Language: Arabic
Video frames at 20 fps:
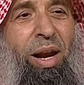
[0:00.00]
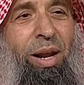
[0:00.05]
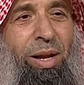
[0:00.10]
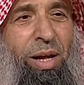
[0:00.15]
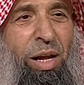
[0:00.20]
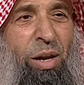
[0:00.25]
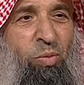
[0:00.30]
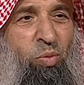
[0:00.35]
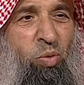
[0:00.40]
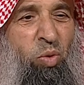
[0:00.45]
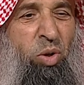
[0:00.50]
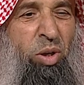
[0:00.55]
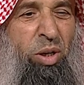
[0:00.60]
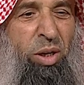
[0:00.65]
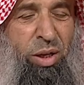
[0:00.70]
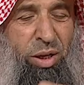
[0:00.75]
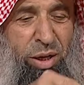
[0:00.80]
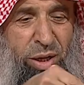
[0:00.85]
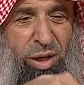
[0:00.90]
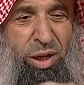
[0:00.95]
العلم
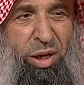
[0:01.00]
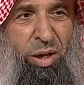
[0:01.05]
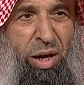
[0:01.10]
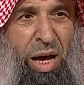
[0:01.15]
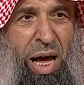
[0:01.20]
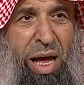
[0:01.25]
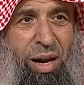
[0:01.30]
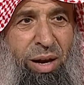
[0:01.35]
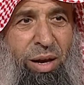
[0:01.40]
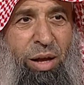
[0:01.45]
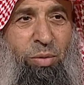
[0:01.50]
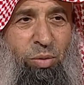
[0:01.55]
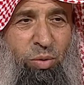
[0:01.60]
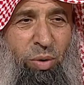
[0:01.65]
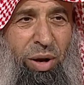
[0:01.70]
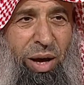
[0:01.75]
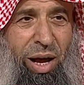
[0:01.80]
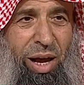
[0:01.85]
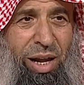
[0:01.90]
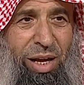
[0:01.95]
أهل العلم
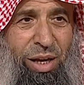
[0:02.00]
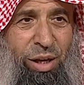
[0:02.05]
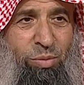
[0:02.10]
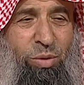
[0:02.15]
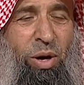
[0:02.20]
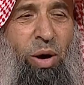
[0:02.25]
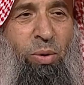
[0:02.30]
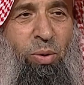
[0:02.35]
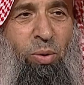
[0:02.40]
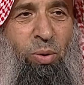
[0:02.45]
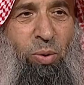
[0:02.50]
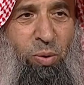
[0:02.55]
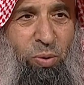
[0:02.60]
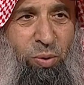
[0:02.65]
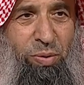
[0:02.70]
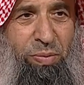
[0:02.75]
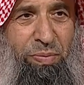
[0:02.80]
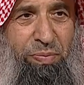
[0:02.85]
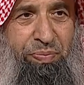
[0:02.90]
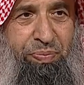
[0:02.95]
الله عليهم
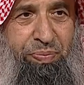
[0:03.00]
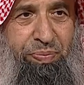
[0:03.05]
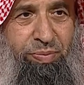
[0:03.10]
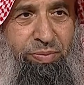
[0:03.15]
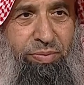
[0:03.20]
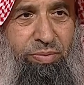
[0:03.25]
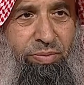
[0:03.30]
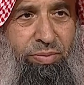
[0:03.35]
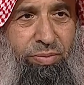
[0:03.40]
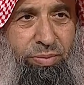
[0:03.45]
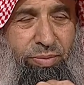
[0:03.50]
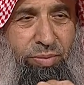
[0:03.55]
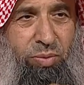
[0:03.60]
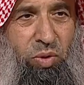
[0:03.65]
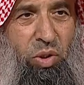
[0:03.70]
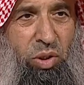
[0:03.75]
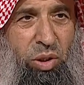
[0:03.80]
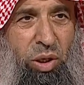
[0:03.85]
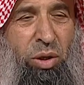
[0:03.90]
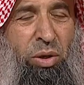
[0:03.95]
يقولون
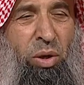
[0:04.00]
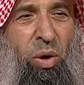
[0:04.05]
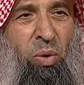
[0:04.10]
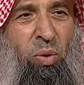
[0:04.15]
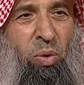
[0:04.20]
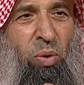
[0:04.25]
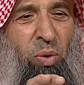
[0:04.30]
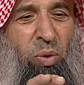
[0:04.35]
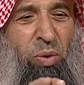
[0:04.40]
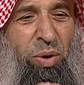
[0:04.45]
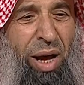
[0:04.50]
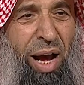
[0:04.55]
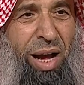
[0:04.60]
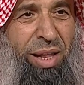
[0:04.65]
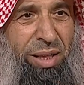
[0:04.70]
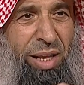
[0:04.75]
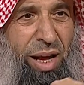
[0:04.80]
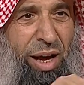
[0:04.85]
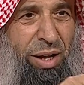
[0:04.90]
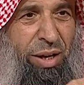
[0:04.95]
يقولون
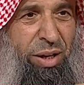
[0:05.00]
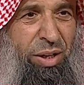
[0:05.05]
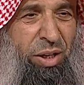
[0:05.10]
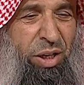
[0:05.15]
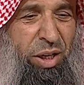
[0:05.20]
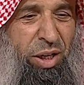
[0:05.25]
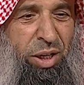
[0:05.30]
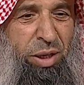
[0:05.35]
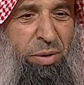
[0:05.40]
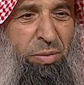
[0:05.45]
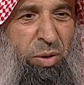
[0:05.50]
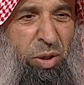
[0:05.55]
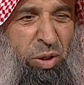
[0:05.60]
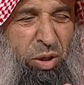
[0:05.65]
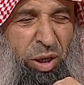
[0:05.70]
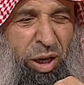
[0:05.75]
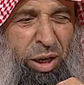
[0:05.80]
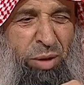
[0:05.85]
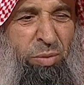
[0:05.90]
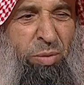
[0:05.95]
حتى
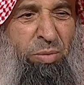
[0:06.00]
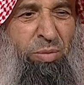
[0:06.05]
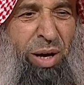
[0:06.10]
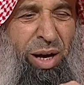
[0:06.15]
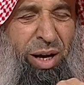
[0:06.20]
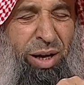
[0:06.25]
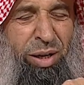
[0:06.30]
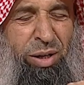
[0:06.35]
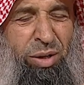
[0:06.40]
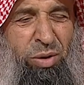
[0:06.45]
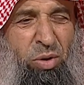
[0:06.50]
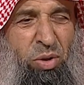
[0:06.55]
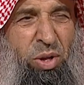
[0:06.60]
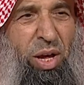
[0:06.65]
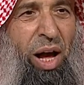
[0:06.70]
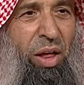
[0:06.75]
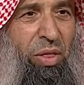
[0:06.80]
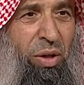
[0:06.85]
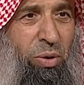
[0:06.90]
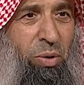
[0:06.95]
يعني مما
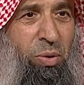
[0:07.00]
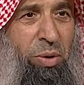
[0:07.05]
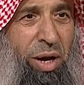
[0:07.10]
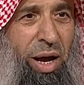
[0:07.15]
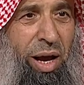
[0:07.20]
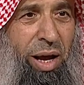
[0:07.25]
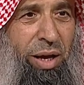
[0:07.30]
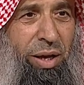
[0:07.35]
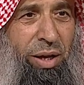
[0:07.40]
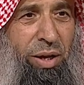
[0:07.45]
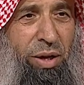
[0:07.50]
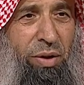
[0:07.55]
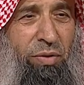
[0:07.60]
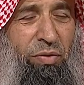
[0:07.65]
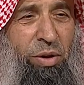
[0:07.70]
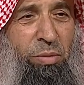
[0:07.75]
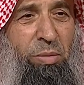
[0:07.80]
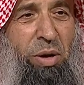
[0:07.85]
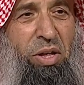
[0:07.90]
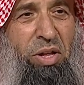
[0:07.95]
يستحضر هنا
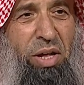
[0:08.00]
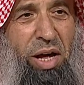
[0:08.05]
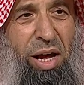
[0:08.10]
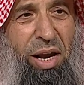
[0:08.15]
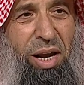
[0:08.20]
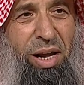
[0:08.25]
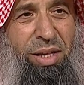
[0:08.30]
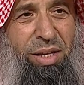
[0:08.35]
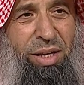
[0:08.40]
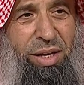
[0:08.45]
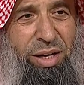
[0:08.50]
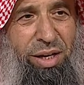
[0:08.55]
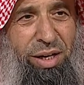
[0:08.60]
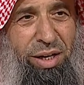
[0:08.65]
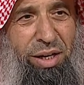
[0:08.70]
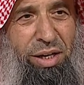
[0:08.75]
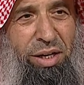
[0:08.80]
في مسألة